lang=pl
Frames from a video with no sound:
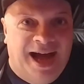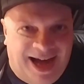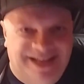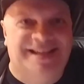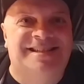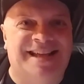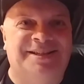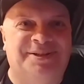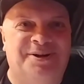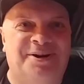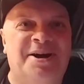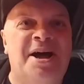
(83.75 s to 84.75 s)
Ale za
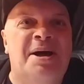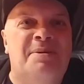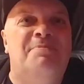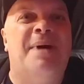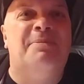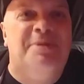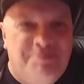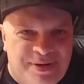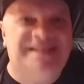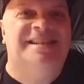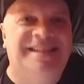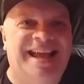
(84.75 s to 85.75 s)
to mamy
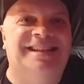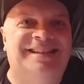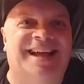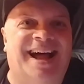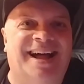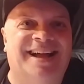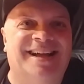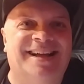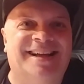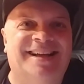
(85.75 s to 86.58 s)
prezydenta.